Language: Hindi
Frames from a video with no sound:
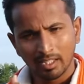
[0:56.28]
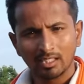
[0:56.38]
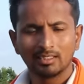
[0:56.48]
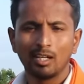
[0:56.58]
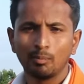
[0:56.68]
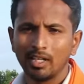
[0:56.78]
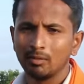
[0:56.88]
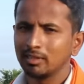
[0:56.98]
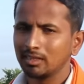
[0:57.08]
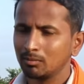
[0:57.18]
एक साल
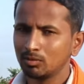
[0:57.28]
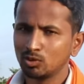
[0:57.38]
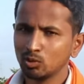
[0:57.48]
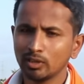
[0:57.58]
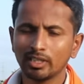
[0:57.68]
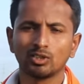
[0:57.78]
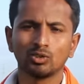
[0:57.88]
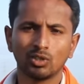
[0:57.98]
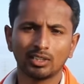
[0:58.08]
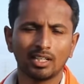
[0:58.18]
पहले मतलब जून के जो
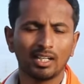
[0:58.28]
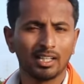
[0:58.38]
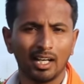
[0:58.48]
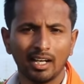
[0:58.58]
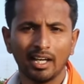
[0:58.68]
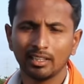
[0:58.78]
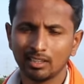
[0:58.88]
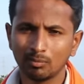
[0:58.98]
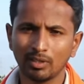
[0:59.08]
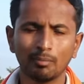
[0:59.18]
2018 है
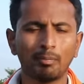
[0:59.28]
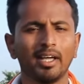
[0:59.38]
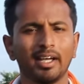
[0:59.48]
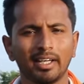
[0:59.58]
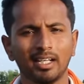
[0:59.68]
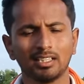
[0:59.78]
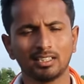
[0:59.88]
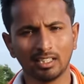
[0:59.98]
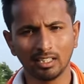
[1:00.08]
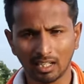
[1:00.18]
तब यहाँ पाया गया
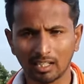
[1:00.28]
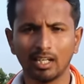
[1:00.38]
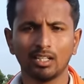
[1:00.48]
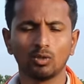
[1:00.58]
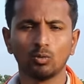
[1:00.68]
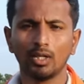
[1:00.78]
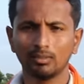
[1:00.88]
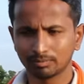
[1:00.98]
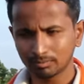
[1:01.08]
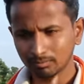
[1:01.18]
जैसे कि कर्नाटक हुआ